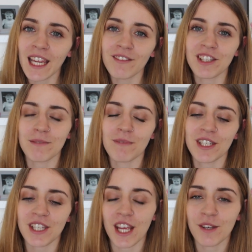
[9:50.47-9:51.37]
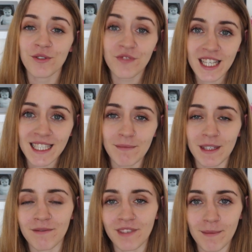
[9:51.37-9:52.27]
I widzimy się już w
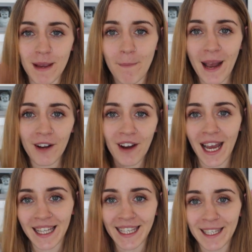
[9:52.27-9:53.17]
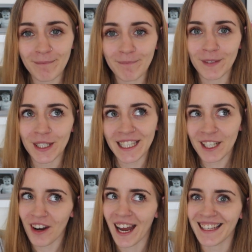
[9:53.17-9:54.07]
następnym filmie. Pa kochane
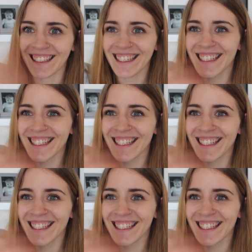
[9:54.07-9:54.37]
i kochani!